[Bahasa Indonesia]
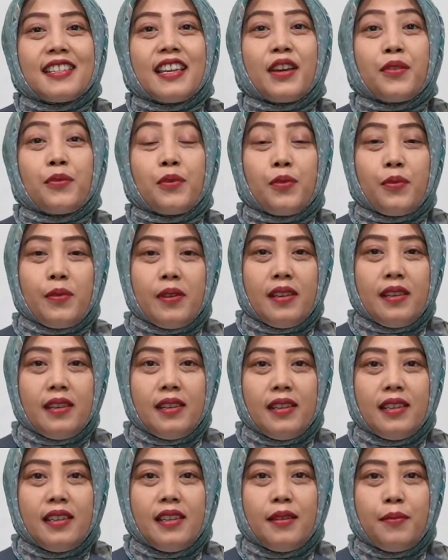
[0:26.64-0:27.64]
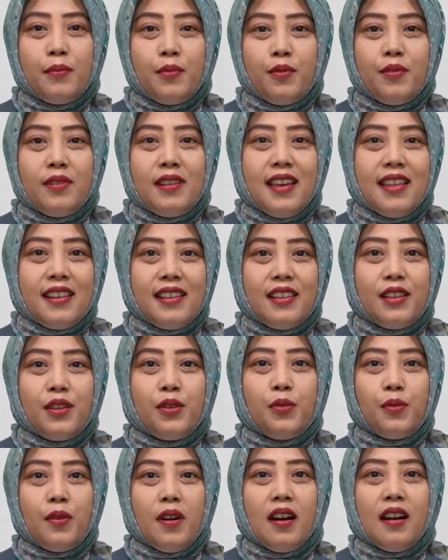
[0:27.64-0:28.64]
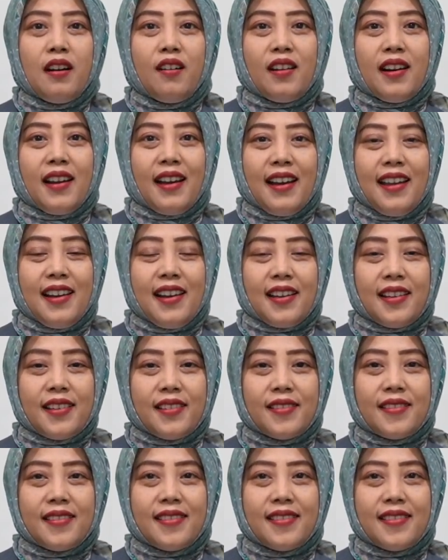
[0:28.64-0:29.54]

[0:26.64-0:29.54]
saya Wiwin, ibu dari dua orang anak.